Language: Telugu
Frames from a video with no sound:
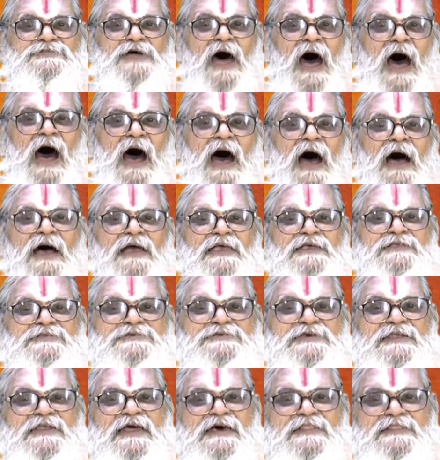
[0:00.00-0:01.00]
దా
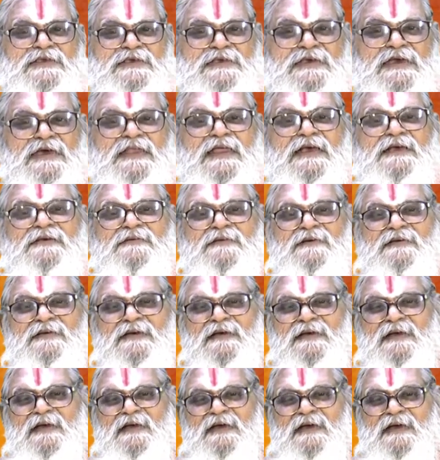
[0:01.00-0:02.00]
ఇచ్చినది అని
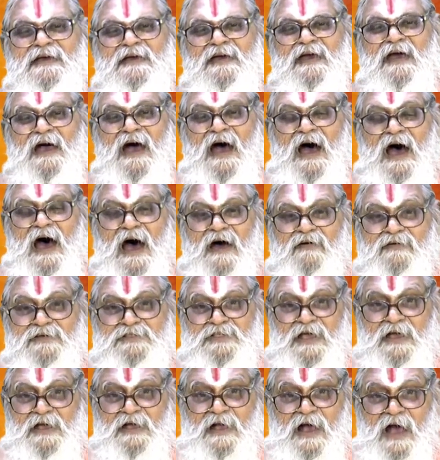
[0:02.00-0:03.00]
ఆ
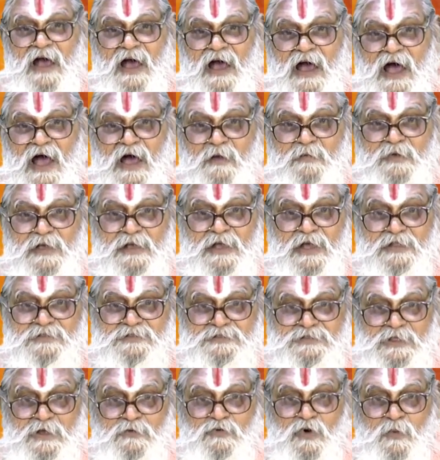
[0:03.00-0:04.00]
విధంగా ఆమెకు
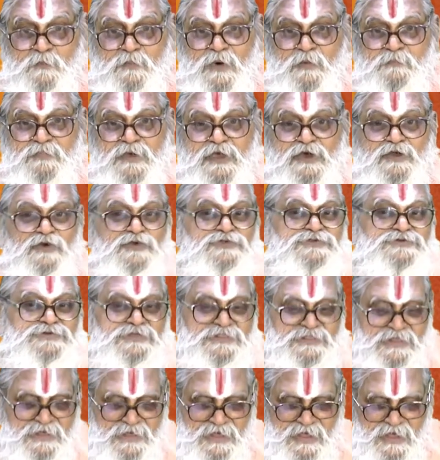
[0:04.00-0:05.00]
అంత గొప్ప పేరు
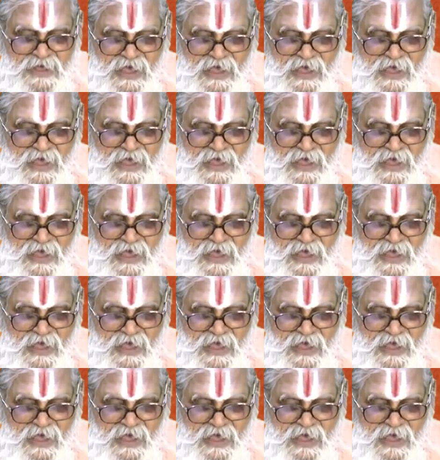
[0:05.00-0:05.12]
వచ్చింది